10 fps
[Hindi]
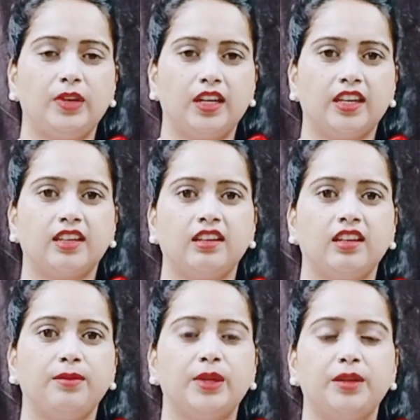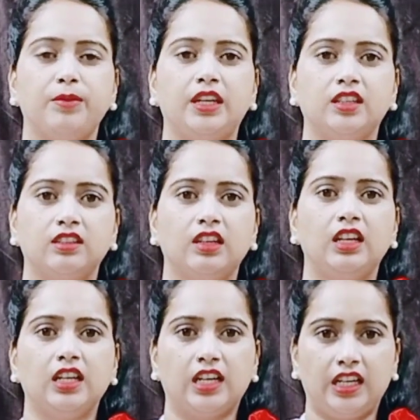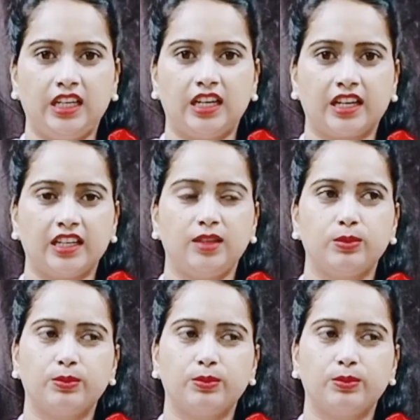लगे कि नहीं मेरी मेहनत कहीं ना कहीं